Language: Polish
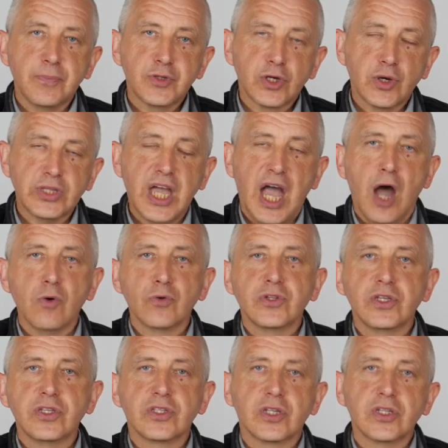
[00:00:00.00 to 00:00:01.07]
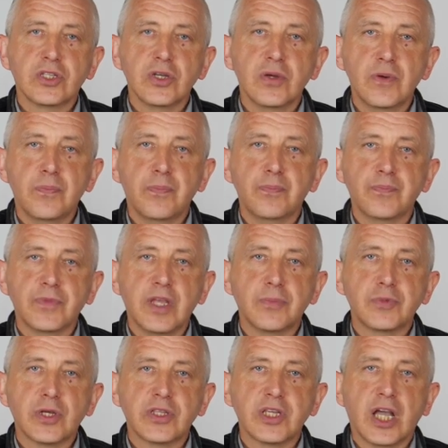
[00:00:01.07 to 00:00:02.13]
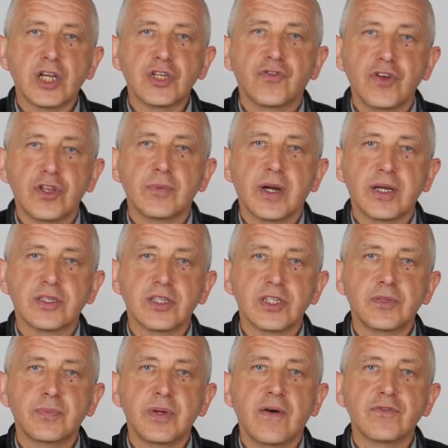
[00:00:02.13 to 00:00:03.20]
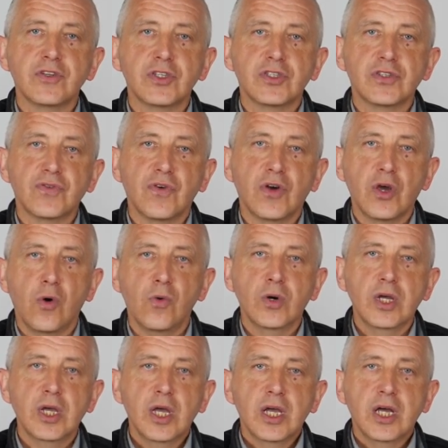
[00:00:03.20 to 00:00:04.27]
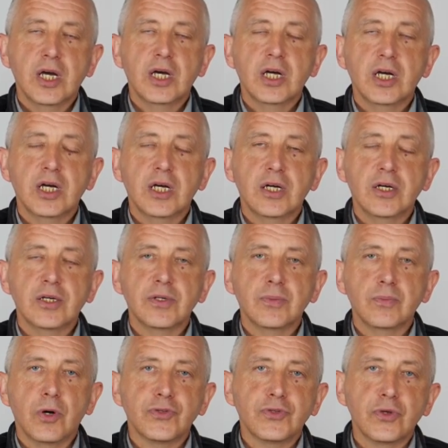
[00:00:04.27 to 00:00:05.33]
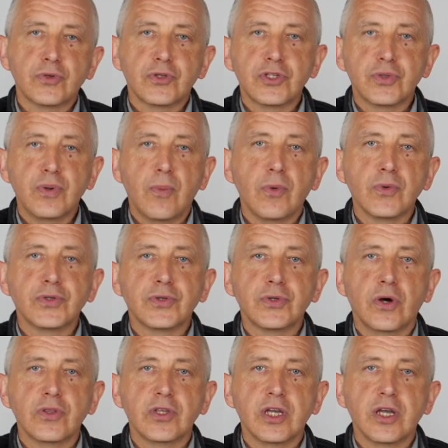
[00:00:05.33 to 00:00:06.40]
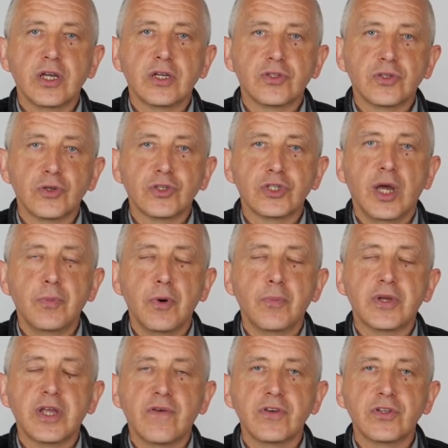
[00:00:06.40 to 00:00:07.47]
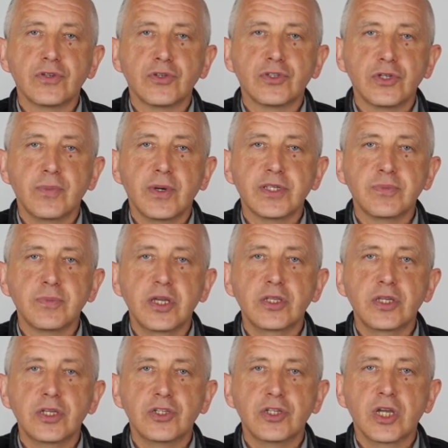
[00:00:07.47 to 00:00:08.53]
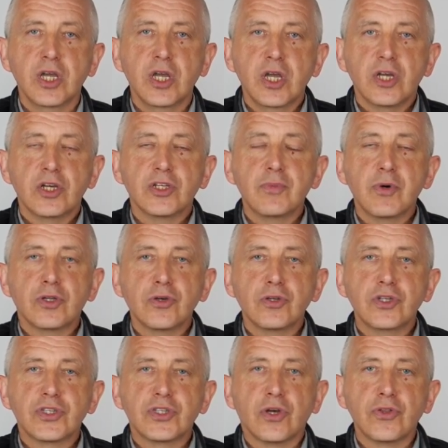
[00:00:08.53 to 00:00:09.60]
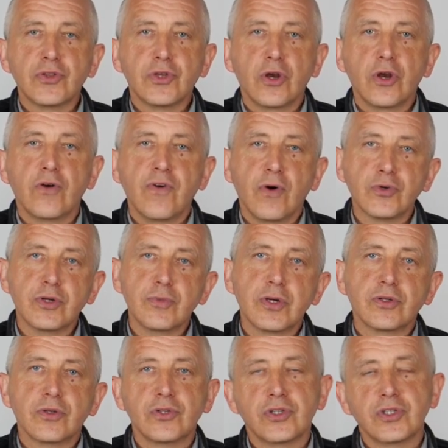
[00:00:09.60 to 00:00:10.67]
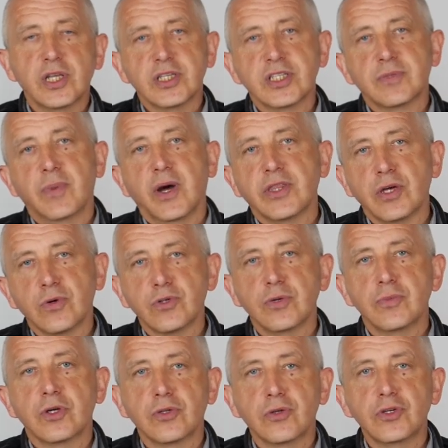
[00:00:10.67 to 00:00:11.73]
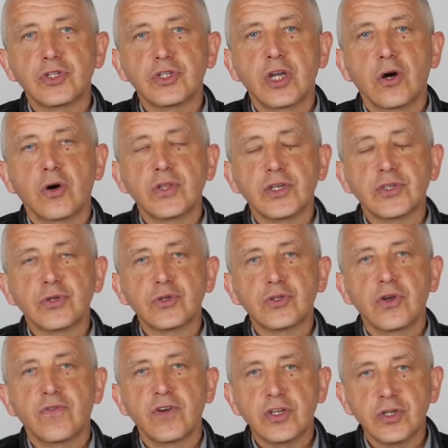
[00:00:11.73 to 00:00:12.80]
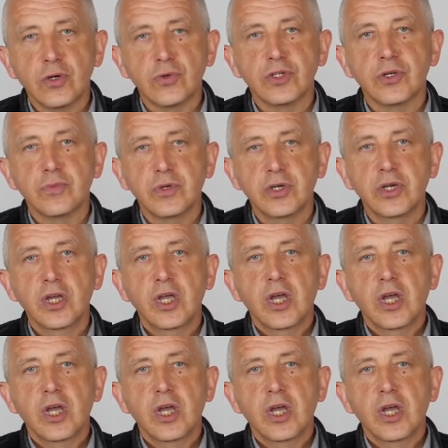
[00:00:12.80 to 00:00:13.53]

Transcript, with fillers: przykład audyt, gdy na przykład jakaś firma chce sprawdzić swoją e, mocną czy słabą stronę, co trzeba poprawić, co trzeba zmienić, żeby ktoś ich skontrolował, żeby ktoś nas zbadał, żeby ktoś się o nas coś dowiedział, żeby